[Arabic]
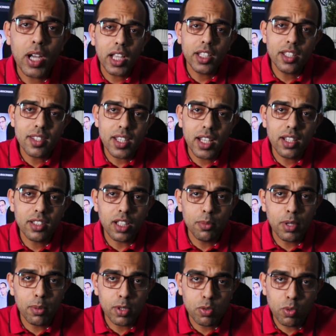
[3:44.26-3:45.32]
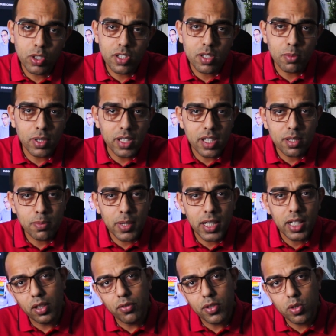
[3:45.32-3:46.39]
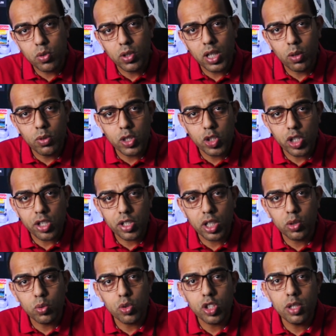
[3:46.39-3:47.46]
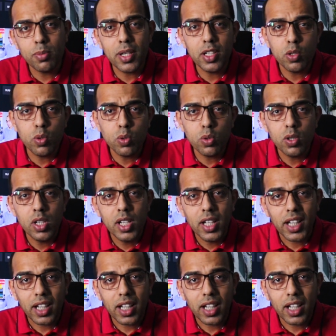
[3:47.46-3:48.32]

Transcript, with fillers: واحد يسالني طب يا باشمهندس بالنسبه للتلفزيون او للشاشه توشيبا اليو